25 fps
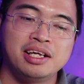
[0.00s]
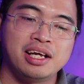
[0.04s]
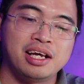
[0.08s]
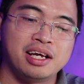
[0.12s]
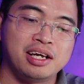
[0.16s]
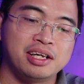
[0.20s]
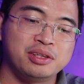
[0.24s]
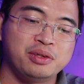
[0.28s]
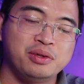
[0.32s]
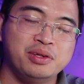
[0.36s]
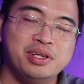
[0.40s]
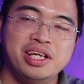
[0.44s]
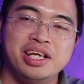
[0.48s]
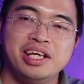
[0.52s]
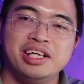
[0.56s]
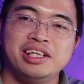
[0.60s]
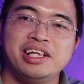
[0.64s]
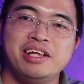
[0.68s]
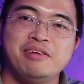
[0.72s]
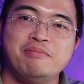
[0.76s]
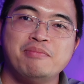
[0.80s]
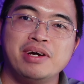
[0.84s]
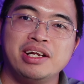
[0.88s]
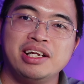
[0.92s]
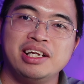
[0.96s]
À, tuy nhiên
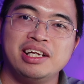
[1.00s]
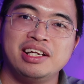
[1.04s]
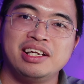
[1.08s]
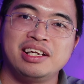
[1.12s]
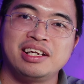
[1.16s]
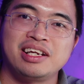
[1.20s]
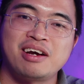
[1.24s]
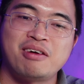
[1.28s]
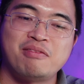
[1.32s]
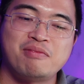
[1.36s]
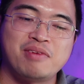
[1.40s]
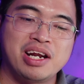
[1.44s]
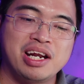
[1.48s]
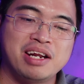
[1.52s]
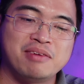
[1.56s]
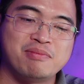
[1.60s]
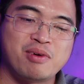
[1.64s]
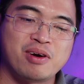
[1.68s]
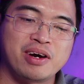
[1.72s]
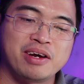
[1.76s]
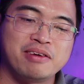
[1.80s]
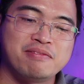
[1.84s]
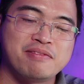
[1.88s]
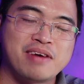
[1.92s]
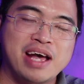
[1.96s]
thì mình không phải là
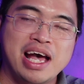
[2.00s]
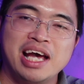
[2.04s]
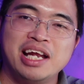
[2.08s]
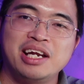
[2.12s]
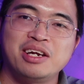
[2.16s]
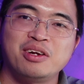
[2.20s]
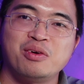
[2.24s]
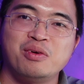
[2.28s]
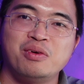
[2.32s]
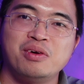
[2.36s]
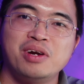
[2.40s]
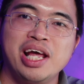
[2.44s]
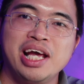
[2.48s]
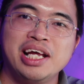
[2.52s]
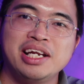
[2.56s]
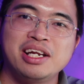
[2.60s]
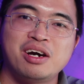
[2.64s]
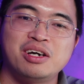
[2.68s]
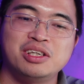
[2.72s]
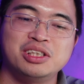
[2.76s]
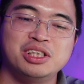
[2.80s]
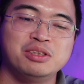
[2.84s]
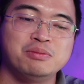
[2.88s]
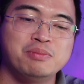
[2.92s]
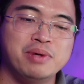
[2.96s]
một cái fan của LED
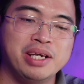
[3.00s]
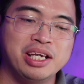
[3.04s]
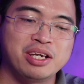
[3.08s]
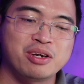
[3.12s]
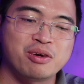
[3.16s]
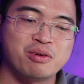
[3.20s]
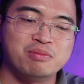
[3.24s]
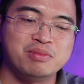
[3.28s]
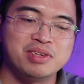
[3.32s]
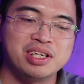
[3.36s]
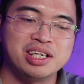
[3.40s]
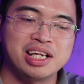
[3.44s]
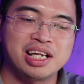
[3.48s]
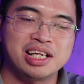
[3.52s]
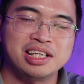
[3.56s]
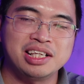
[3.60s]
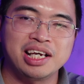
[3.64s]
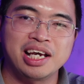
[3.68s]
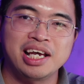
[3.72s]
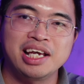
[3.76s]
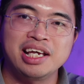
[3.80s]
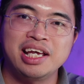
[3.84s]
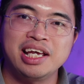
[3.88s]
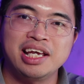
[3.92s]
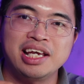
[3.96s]
RGB cũng như là những
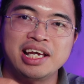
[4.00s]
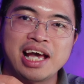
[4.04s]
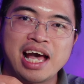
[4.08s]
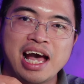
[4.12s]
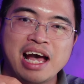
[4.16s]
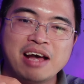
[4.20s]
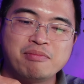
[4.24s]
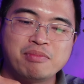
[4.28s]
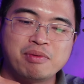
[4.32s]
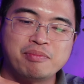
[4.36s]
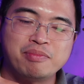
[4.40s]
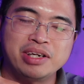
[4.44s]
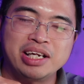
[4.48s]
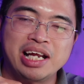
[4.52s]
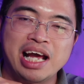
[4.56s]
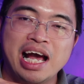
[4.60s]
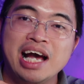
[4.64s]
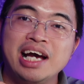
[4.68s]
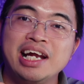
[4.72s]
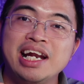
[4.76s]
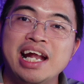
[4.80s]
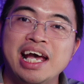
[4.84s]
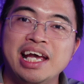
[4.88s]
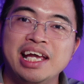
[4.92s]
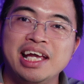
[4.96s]
cái kia cáp mà mình gắn
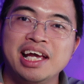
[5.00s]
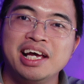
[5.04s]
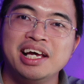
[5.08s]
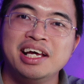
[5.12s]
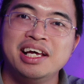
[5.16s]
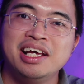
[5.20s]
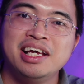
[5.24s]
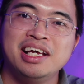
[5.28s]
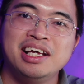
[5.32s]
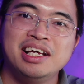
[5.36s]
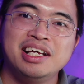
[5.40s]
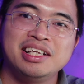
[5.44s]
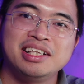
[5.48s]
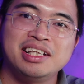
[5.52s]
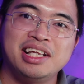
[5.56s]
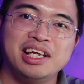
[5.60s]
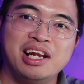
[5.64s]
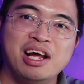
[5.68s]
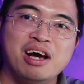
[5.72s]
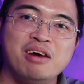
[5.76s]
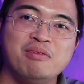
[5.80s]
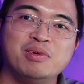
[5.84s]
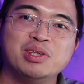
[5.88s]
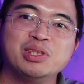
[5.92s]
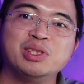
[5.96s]
ở đây á thì
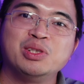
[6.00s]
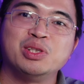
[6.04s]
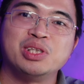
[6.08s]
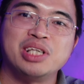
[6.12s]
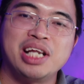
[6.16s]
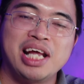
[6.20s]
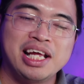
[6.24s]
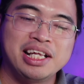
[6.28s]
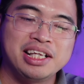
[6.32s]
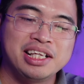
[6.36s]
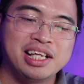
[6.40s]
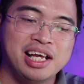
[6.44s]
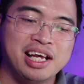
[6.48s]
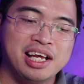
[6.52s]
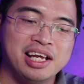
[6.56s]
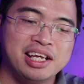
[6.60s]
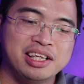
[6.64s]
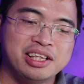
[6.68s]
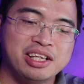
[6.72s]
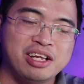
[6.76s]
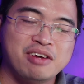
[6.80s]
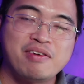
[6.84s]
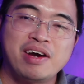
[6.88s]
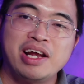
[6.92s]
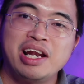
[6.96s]
nó không có xuyên LED.
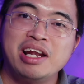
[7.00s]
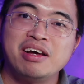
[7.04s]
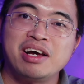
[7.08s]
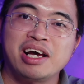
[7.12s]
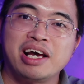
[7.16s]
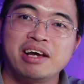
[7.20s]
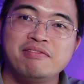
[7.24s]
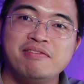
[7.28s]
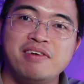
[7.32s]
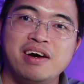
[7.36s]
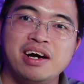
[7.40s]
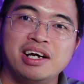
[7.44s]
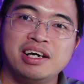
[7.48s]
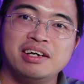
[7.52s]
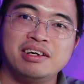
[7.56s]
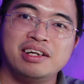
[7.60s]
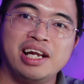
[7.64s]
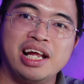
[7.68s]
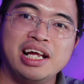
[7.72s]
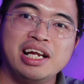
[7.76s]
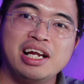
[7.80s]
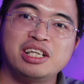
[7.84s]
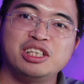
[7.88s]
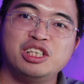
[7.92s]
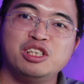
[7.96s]
Do vậy là cái phần
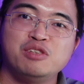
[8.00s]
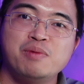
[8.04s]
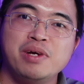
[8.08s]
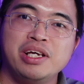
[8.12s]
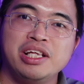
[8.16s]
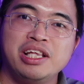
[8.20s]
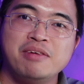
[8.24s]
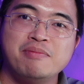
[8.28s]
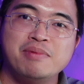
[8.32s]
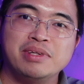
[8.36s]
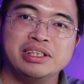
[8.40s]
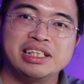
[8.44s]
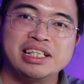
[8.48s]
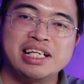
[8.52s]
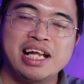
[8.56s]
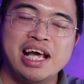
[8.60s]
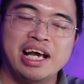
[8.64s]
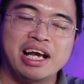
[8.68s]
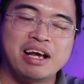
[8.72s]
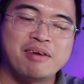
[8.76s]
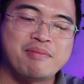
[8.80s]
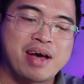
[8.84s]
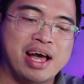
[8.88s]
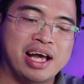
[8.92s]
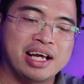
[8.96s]
LED RGB thì mình sẽ để
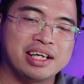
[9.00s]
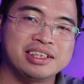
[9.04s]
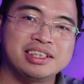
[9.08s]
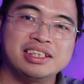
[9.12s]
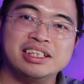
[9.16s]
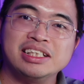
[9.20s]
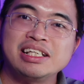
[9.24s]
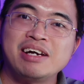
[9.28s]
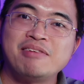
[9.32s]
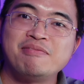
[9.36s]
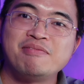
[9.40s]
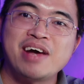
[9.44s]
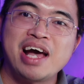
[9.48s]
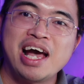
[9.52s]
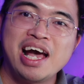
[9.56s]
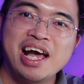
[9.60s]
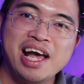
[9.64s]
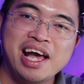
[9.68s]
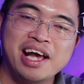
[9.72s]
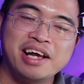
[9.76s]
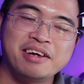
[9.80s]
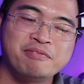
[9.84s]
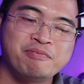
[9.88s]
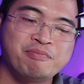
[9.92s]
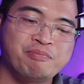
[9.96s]
các bạn tự khám phá
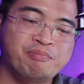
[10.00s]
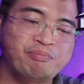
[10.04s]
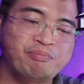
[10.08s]
ha.